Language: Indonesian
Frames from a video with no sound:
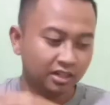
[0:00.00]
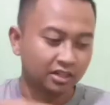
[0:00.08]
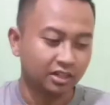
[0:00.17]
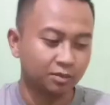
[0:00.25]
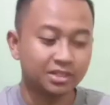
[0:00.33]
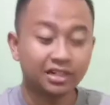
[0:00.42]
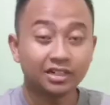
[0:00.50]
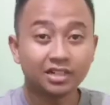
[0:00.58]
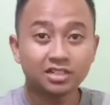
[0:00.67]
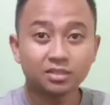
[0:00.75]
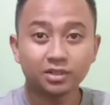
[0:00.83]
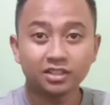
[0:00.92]
Nah,
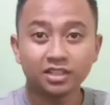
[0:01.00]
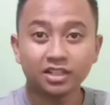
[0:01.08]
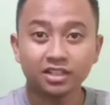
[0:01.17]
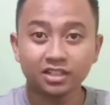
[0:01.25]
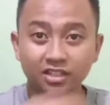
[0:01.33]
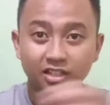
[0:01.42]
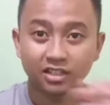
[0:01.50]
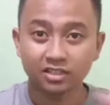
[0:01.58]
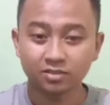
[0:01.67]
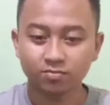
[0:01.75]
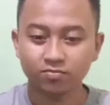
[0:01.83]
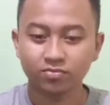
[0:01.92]
misalnya seperti yang ini nih
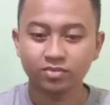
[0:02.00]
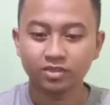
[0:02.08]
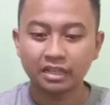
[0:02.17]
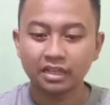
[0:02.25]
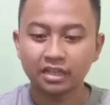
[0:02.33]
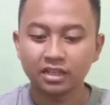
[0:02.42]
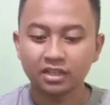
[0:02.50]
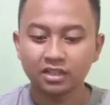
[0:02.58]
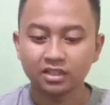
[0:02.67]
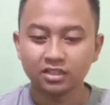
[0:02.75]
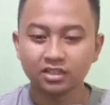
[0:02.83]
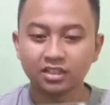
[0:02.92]
guys.
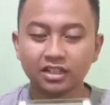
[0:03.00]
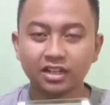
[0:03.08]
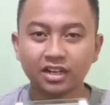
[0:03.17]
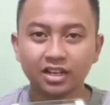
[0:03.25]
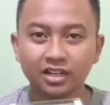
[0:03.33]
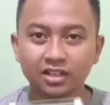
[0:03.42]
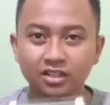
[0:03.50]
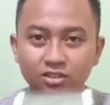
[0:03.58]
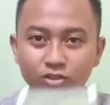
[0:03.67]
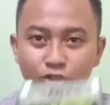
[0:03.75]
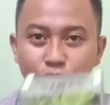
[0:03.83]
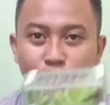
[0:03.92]
Ini adalah
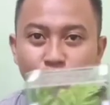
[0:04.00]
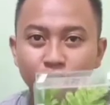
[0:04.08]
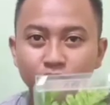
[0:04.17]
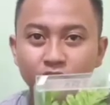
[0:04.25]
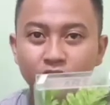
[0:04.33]
contoh